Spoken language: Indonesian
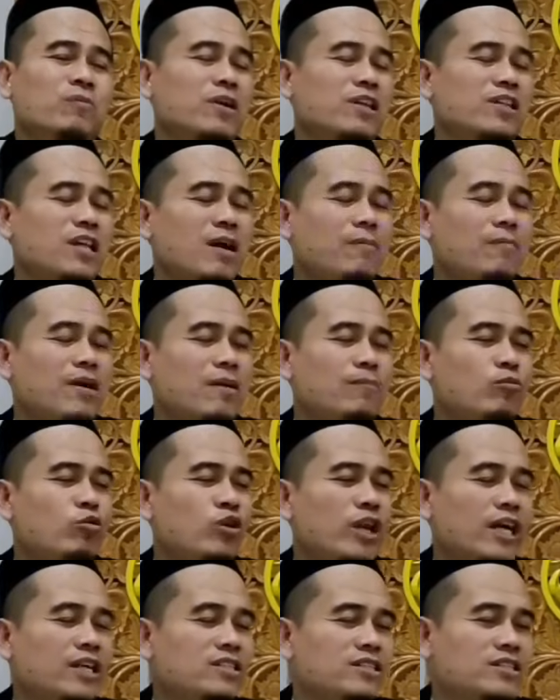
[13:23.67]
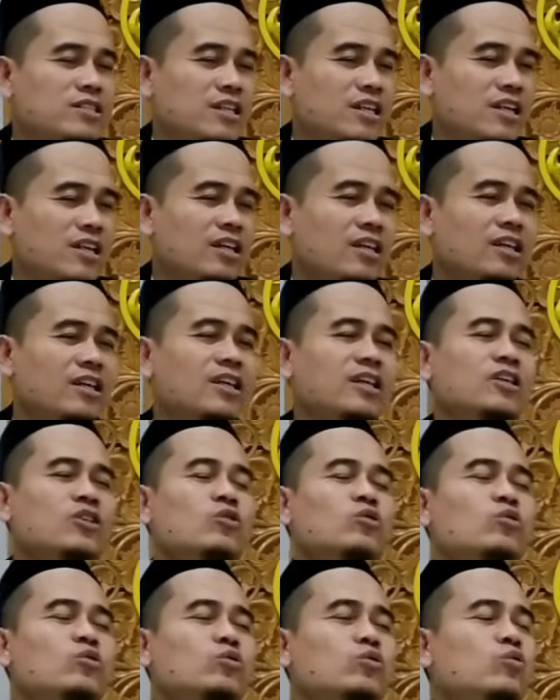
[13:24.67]
pertama mulai
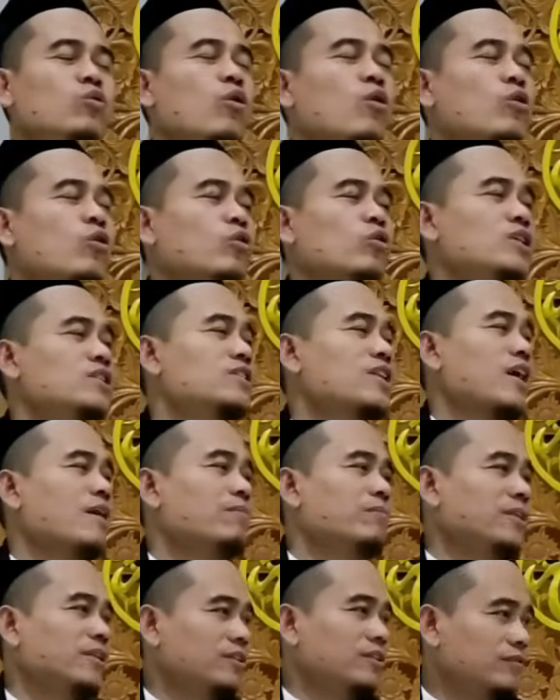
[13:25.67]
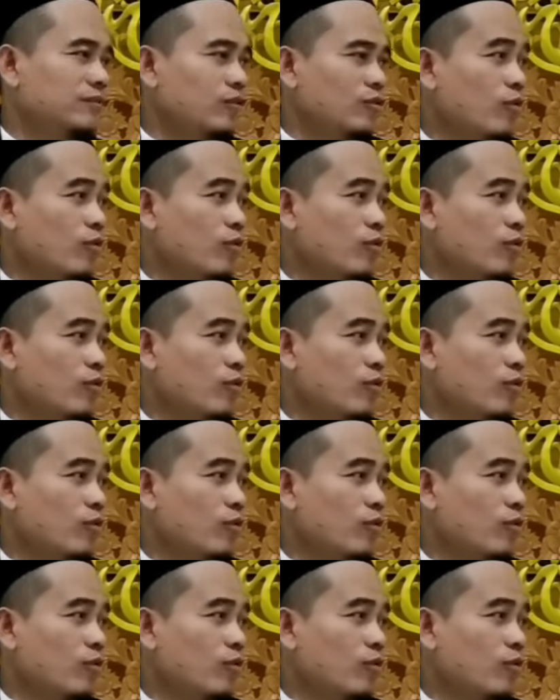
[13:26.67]
jenenge ya kudu ono islami